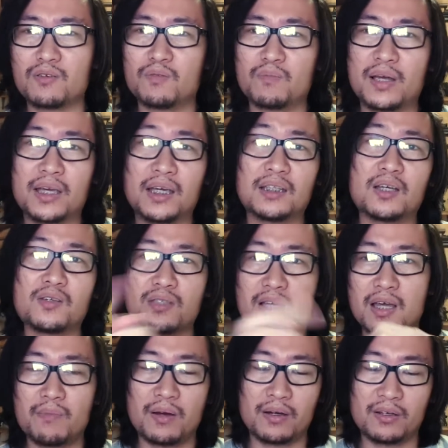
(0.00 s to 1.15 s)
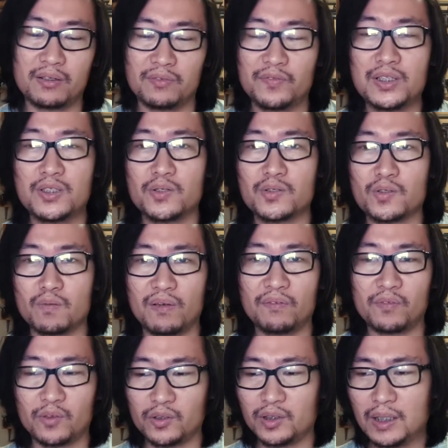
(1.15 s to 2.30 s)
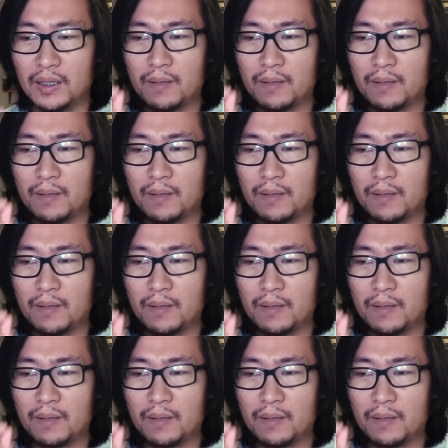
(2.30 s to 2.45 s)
kung makikita nyo sa ibang videos ko before,